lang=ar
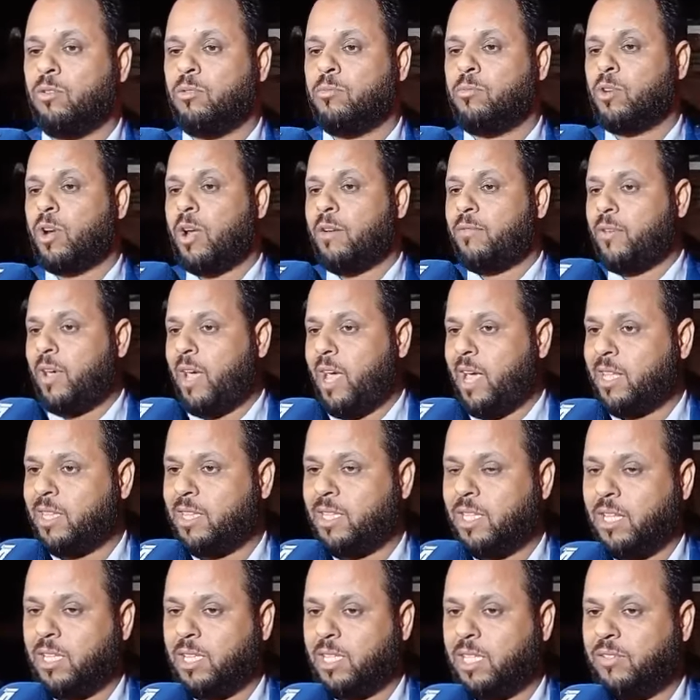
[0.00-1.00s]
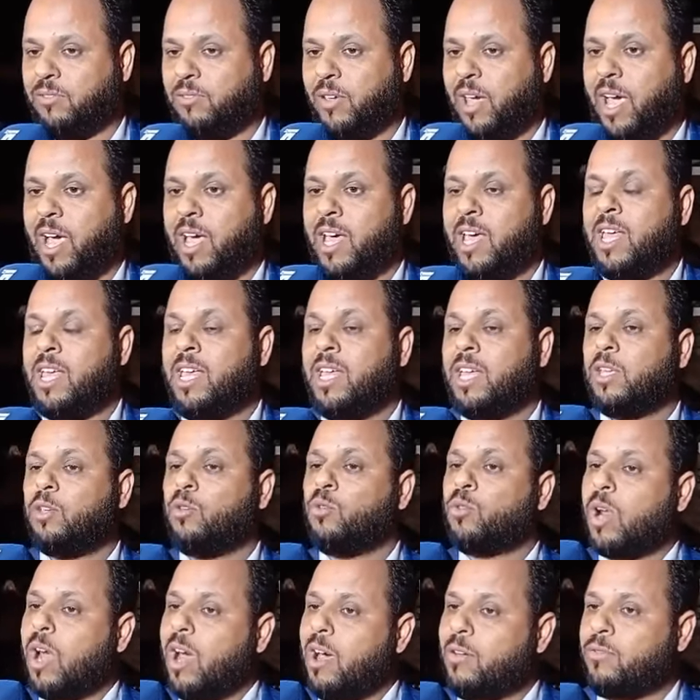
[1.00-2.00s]
والمرافعات ديال الدفاع
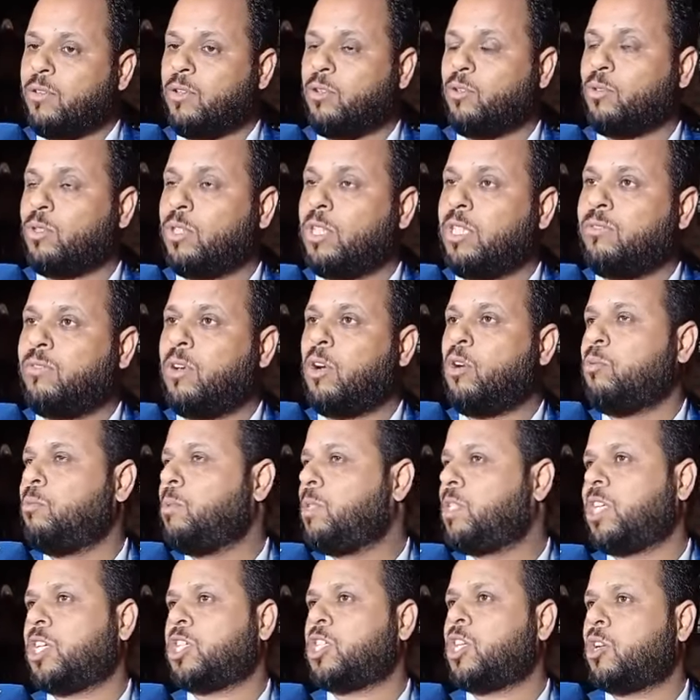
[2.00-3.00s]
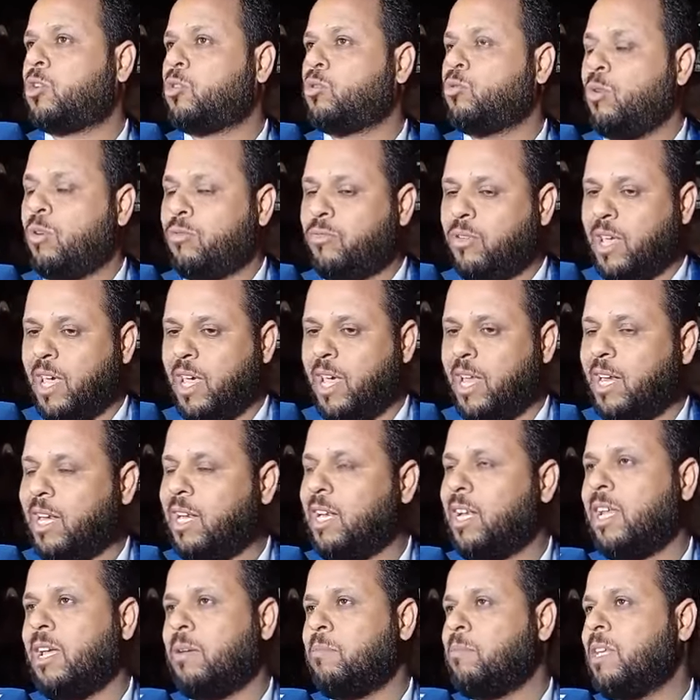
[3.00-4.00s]
يرافع الدفاع بتجرد وفاء
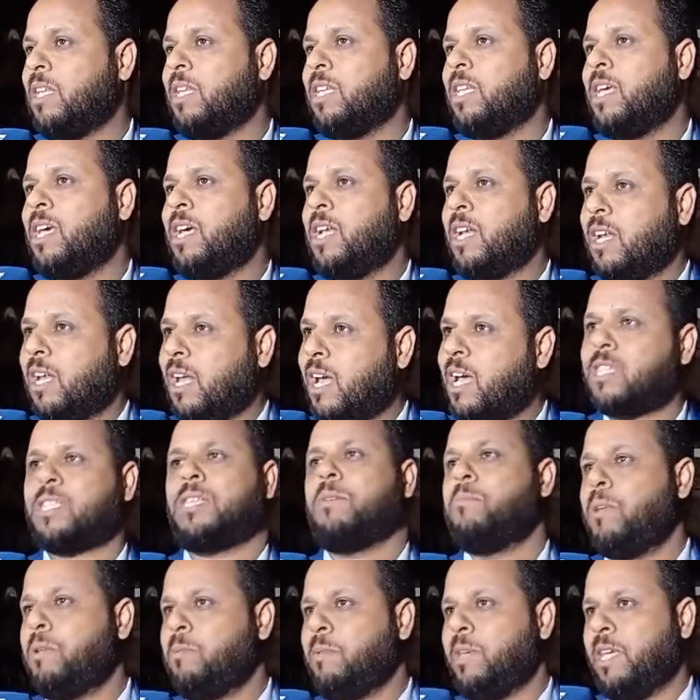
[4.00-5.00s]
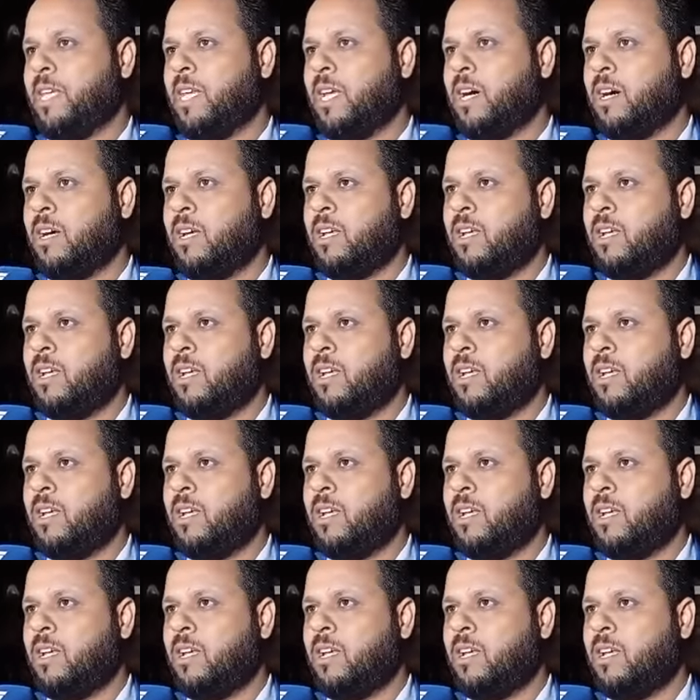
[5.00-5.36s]
لليمين لقسم الميلة